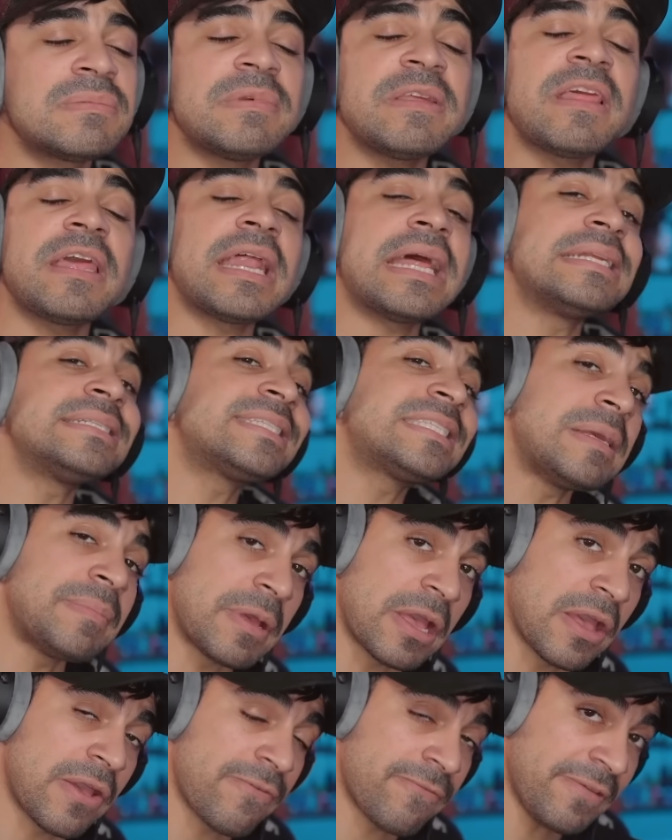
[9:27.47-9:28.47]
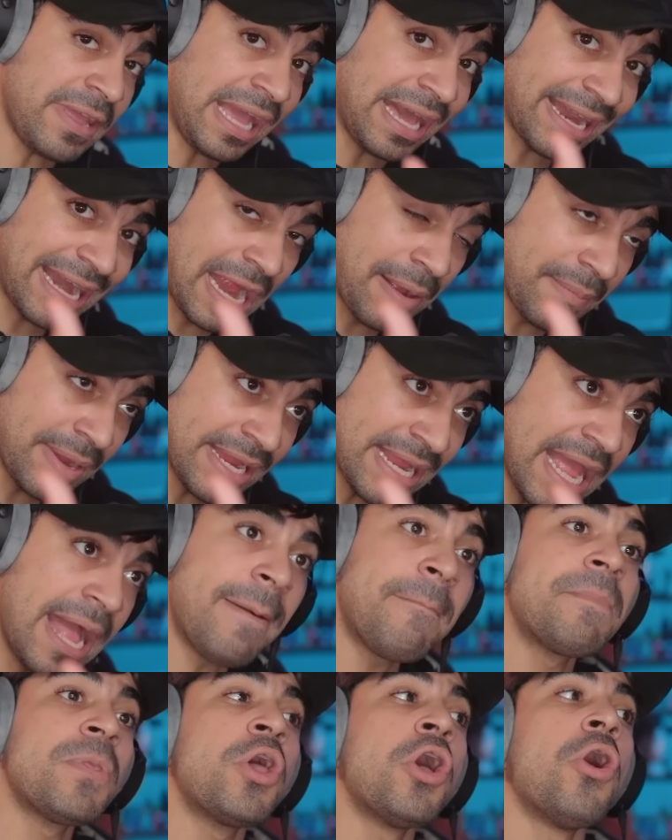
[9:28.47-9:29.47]
اذا انتبه في
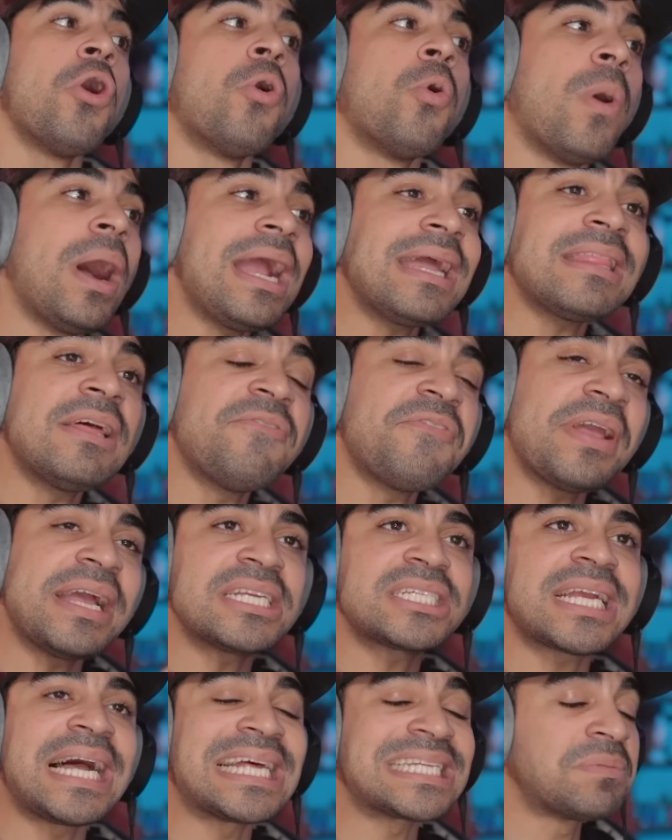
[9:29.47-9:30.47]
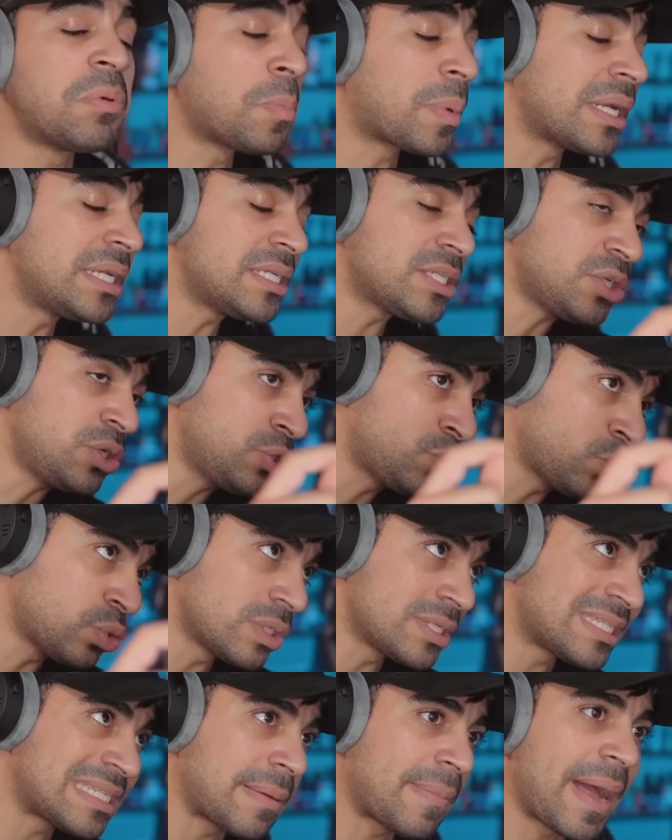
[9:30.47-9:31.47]
حراميه وايضا في اشخاص ممكن
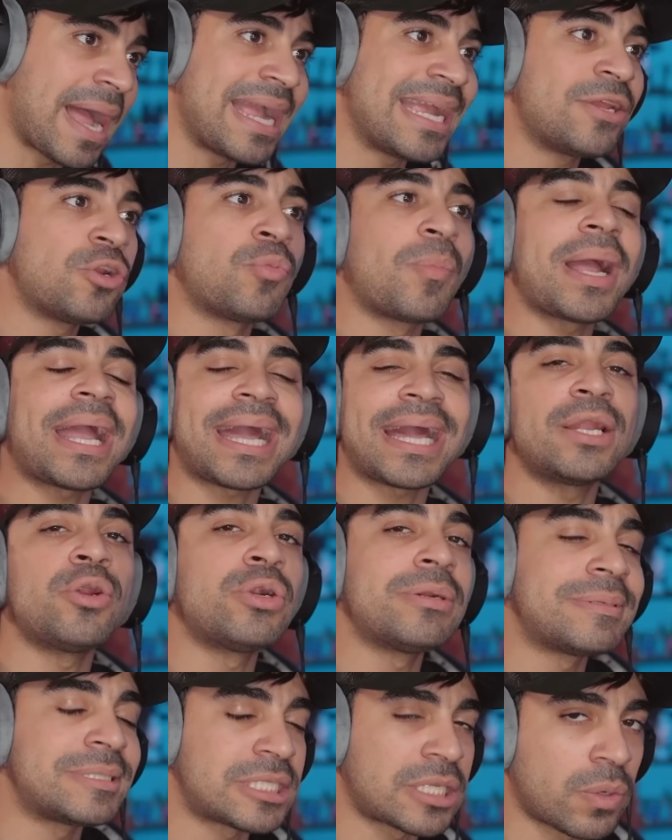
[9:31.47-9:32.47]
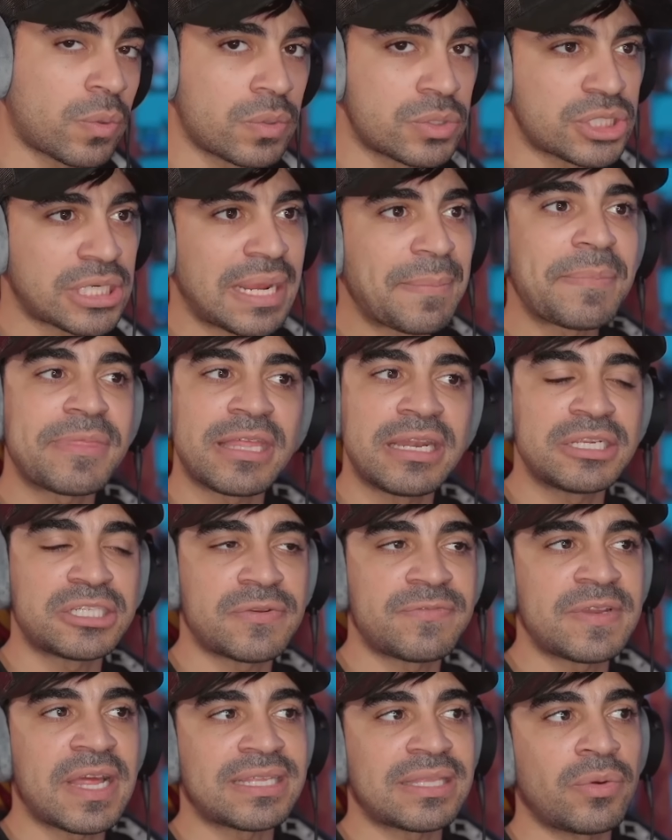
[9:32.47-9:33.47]
يزعجون الزباين وما يخلونهم يشترون شيء مثل اللي
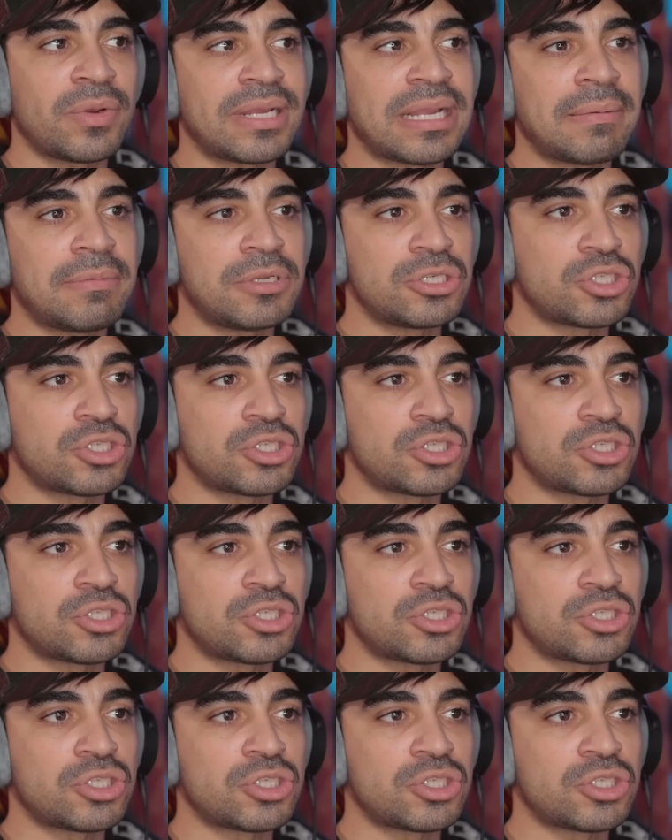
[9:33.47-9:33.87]
شفناه تونا قبل